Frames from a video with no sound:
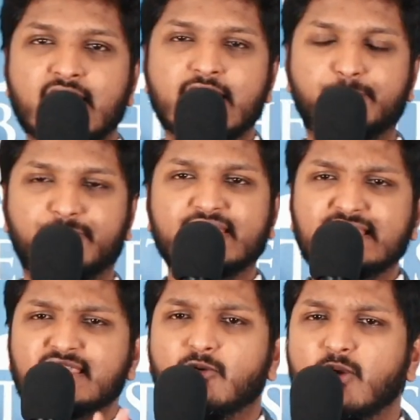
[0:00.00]
இப்போ
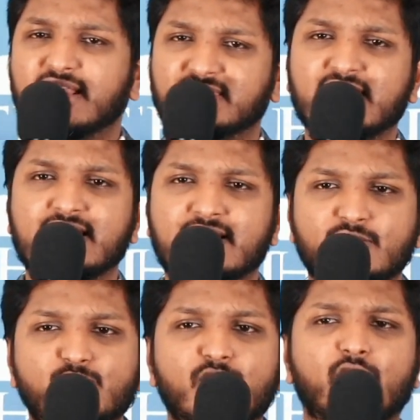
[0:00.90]
இந்த வார்த்தையில்
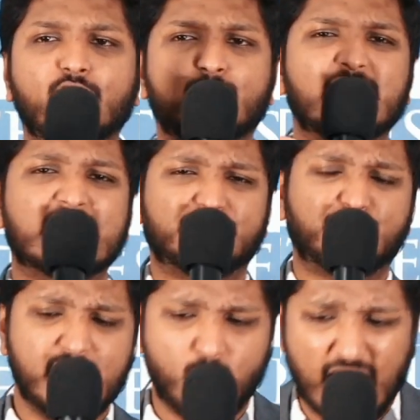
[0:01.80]
இருந்து உங்களோடு கூட
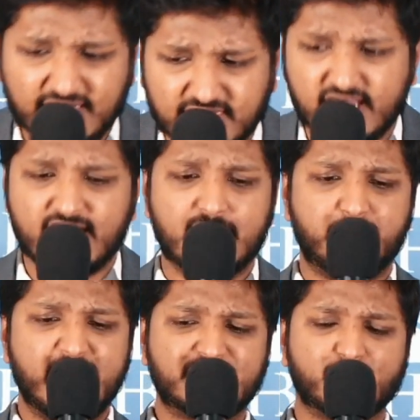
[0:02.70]
கத்தருடைய வார்த்தையை நான்
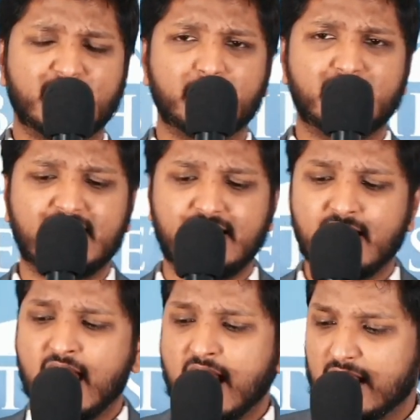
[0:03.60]
பேச விரும்புகிறேன்
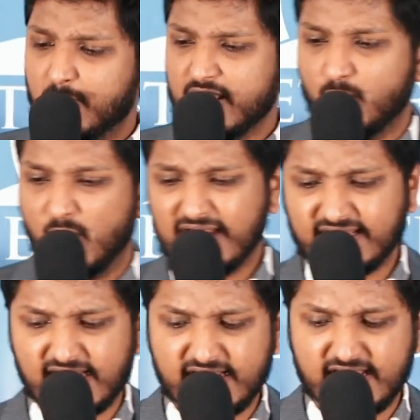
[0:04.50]
நம்முடைய
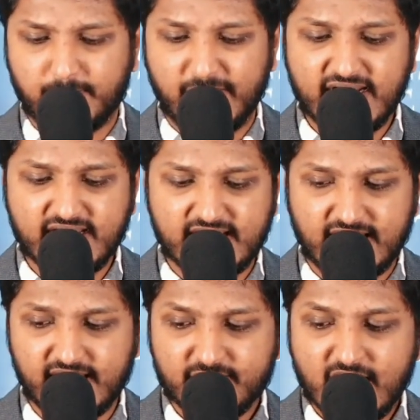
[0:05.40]
வாழ்க்கையில் நீங்க பாருங்க
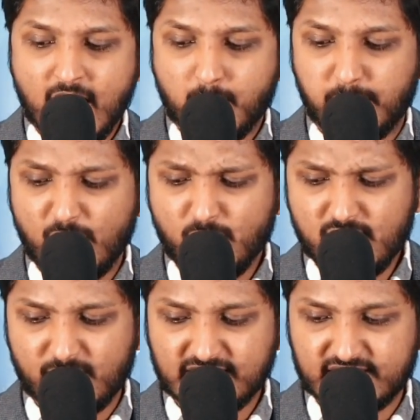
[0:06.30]
பவுல்
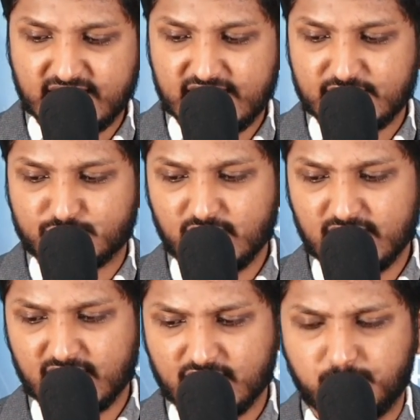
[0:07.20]
வந்துட்டு இங்கே
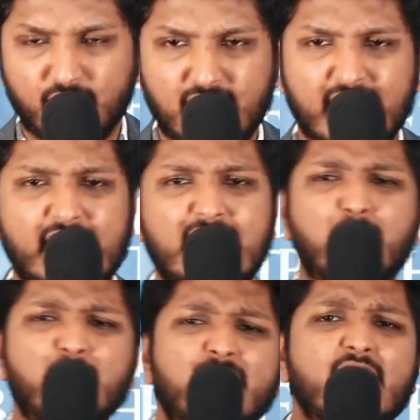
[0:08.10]
சொல்லுகிறது போல
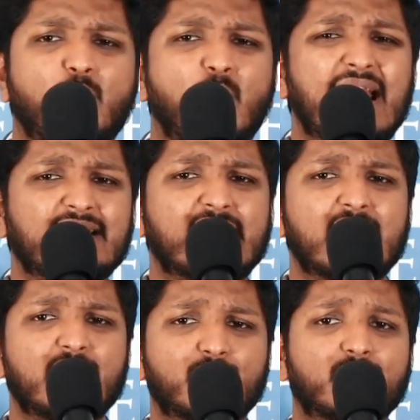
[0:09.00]
நம்முடைய
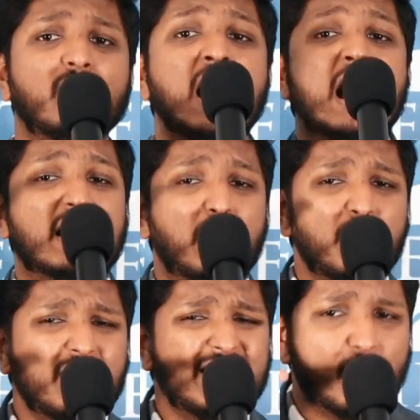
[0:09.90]
வாழ்க்கையிலையும்
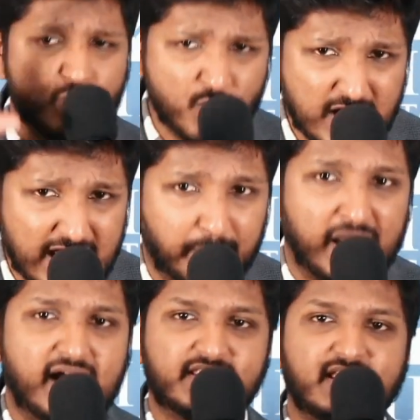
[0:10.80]
நம்மளுடைய ஊழிய
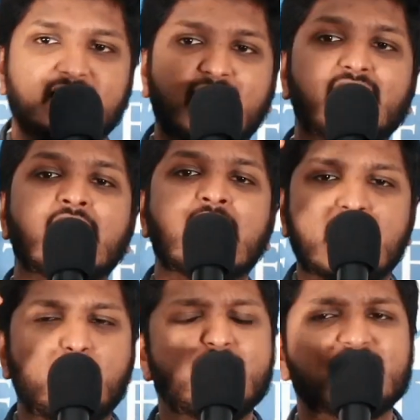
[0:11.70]
பாதையிலே
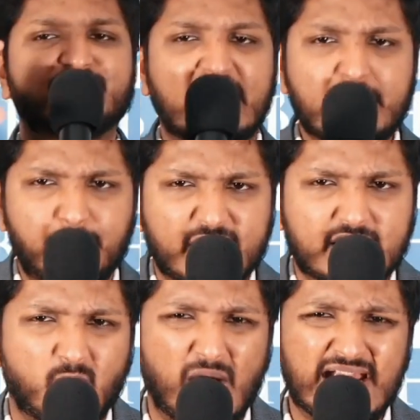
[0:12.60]
நம்முடைய தனிப்பட்ட
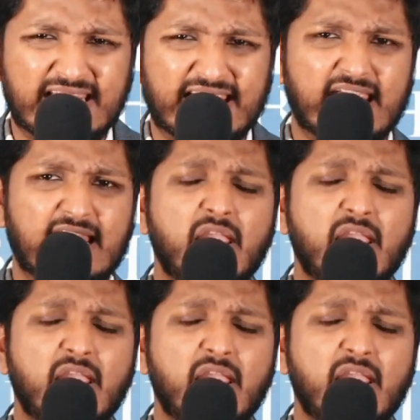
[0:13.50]
வாழ்க்கையிலே